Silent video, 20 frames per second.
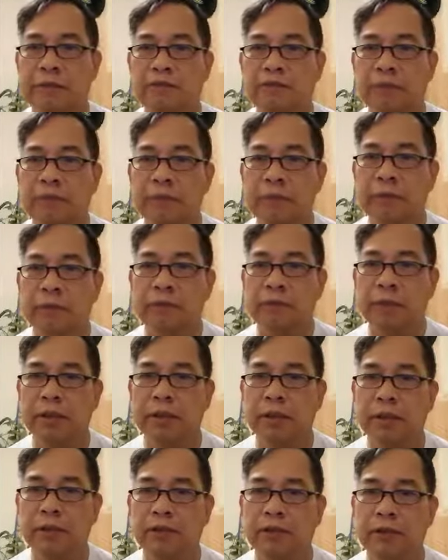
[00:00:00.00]
very
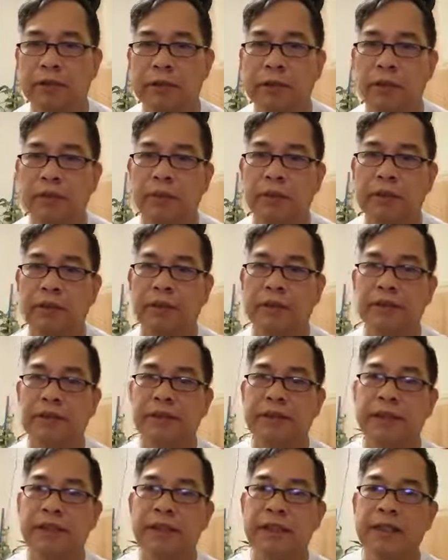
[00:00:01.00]
affordable
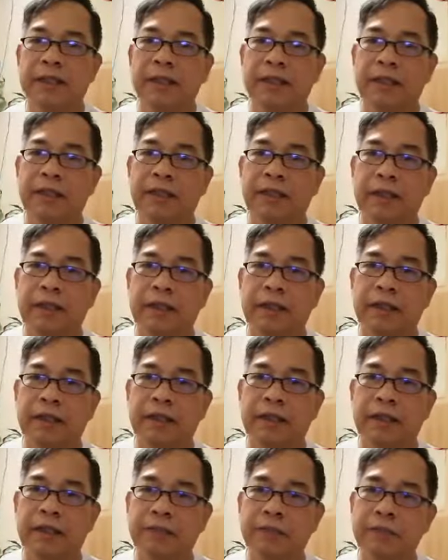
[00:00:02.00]
kaya in
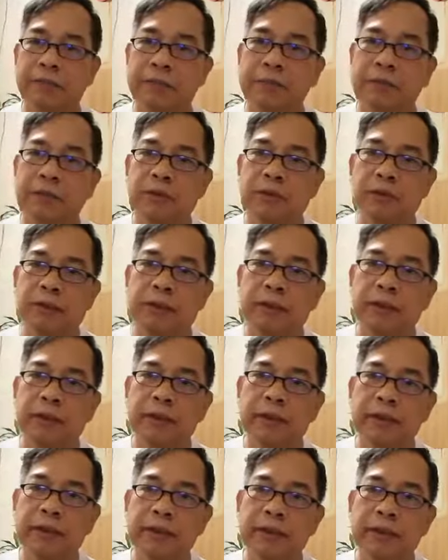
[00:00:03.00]
ko kayong lahat
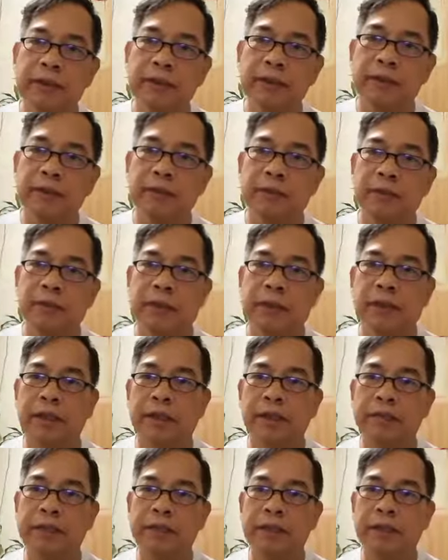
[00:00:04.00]
mga
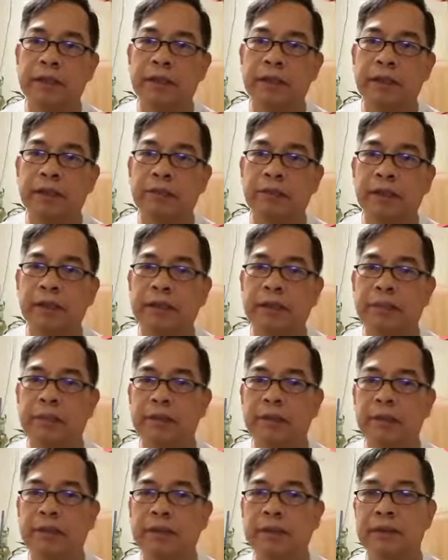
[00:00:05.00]
kaibigan, mga kapatid
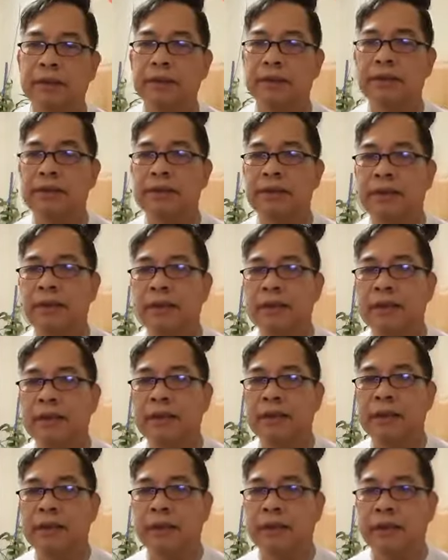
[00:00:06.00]

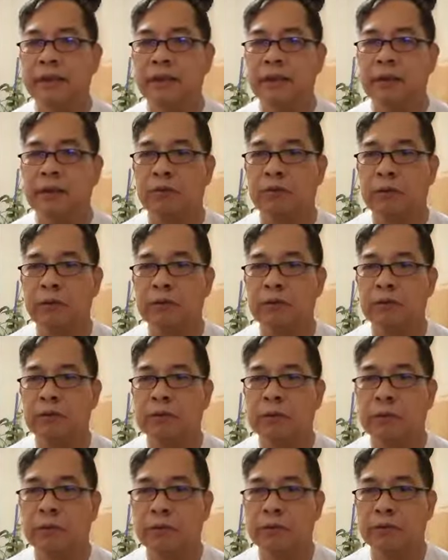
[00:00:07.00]
kaya huwag niyong
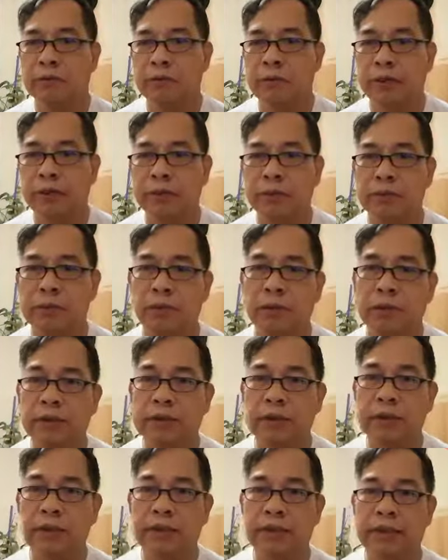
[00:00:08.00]
kalimutan suporta ng
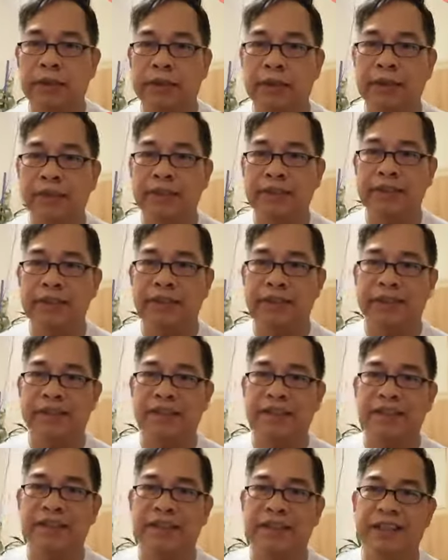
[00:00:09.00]
aking uh,
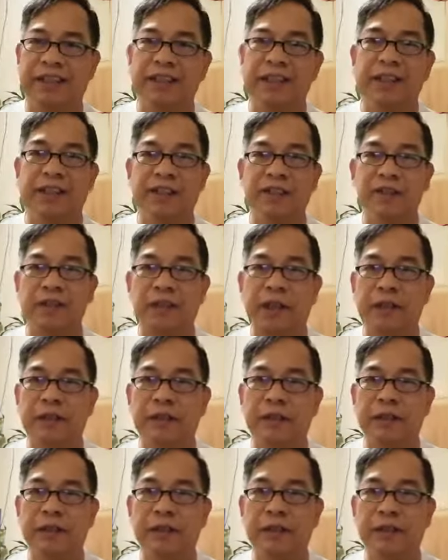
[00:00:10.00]
channel
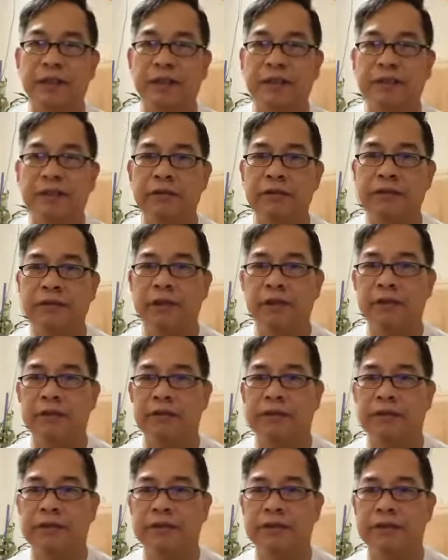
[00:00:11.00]
Leo Thunders
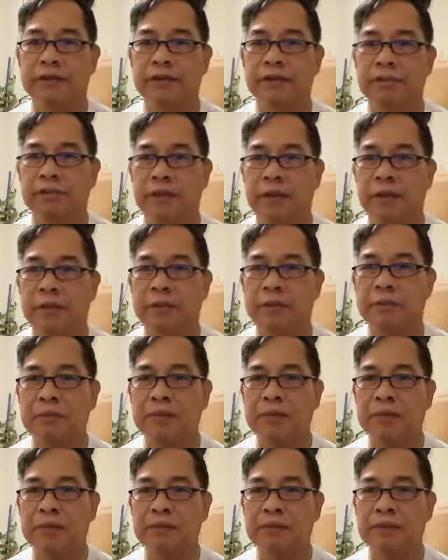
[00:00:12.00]
maraming maraming
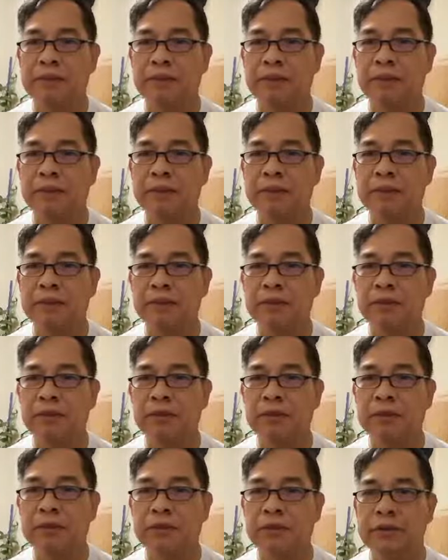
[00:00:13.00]
salamat po sa
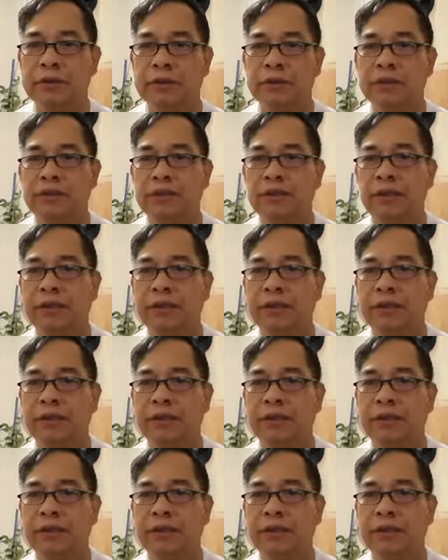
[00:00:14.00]
inyong lahat